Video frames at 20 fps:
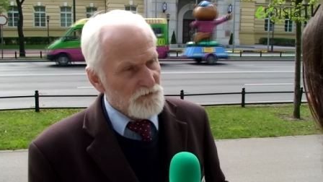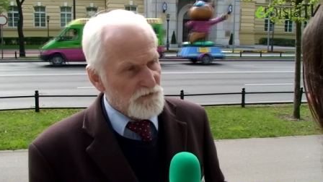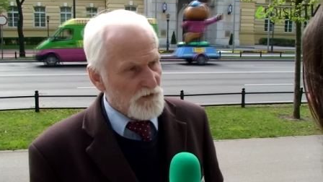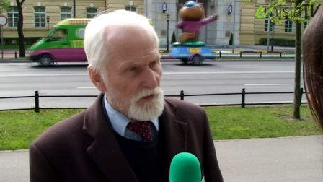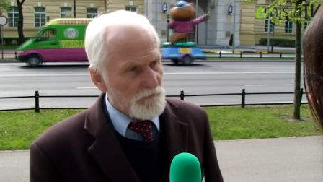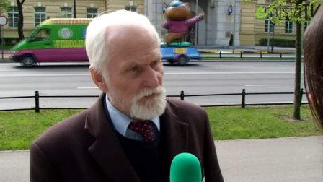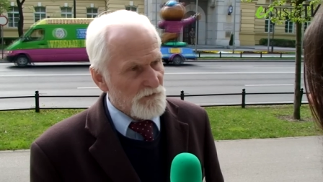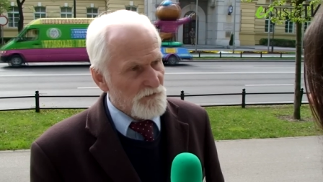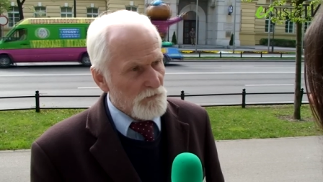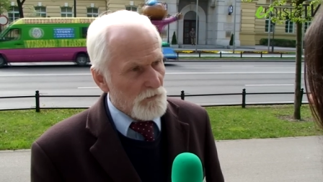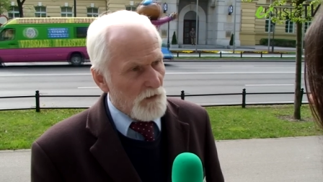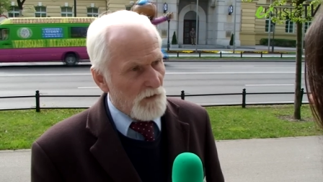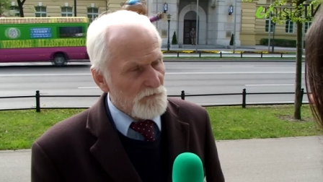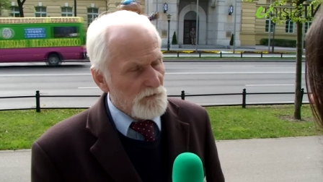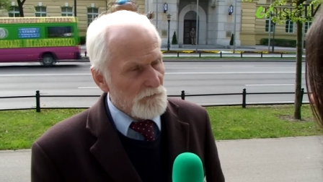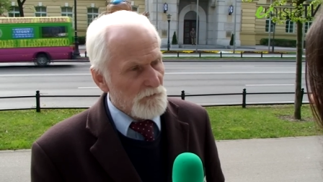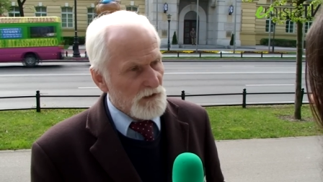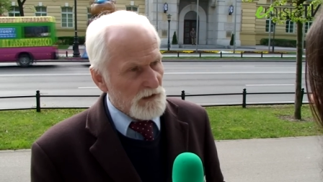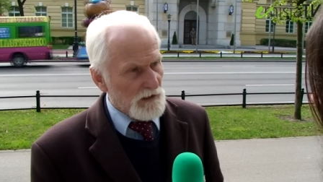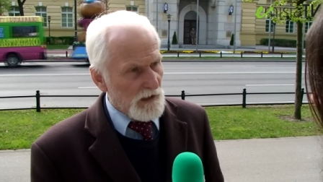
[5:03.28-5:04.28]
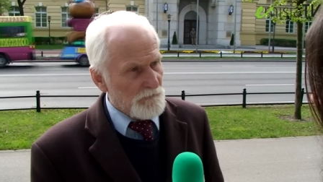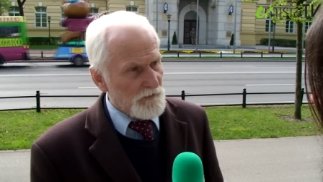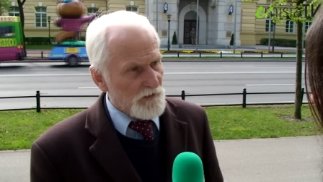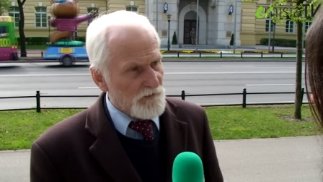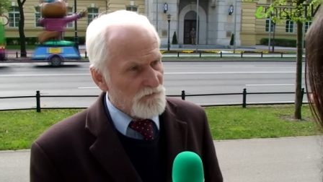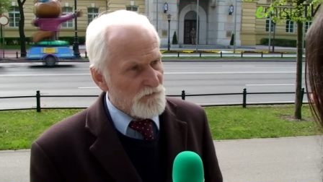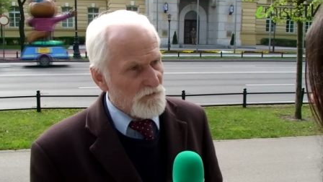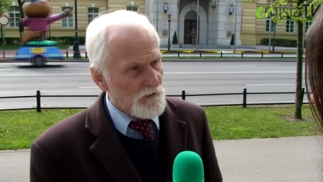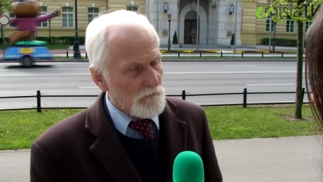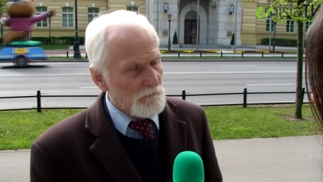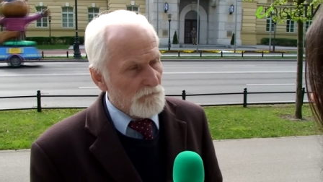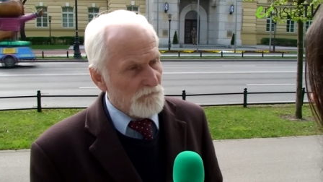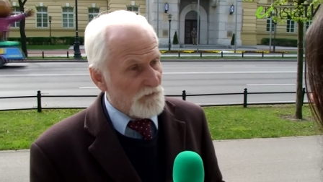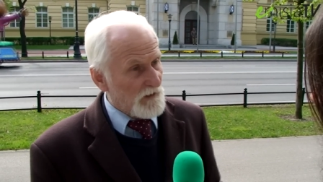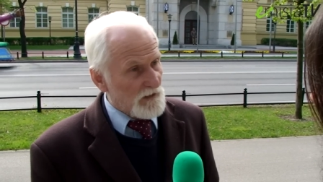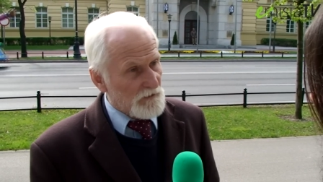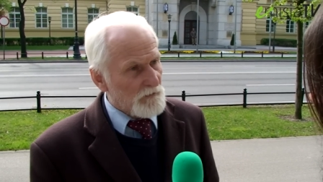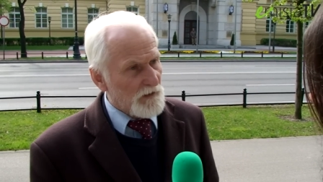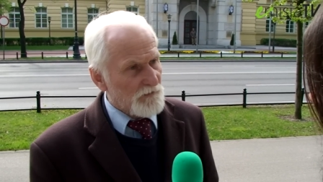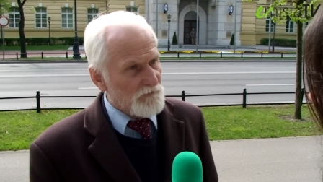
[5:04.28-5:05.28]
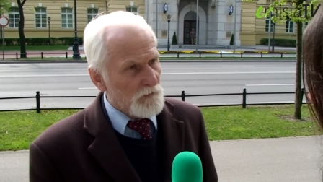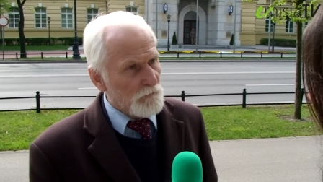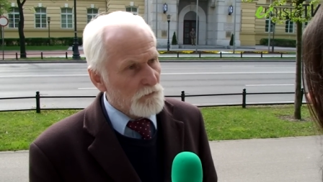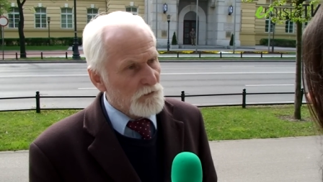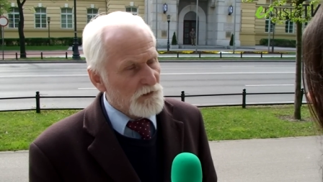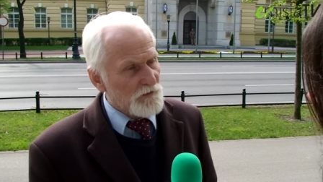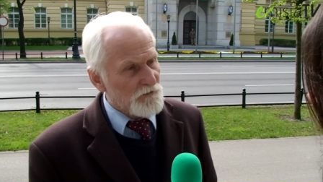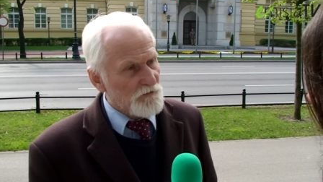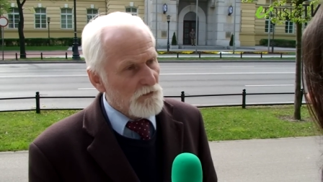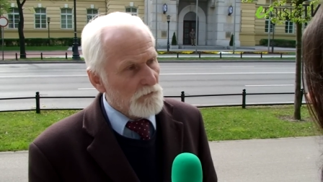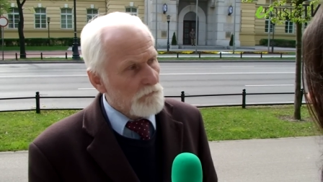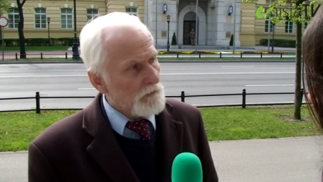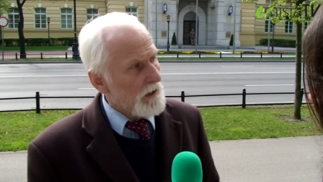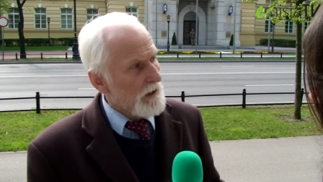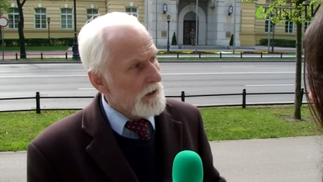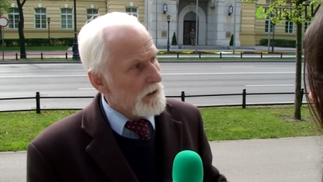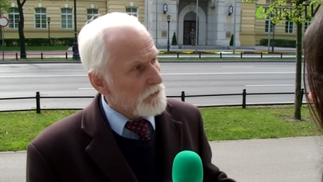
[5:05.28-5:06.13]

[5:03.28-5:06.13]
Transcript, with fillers: przemysłowym, chemicznym, farmaceutycznym,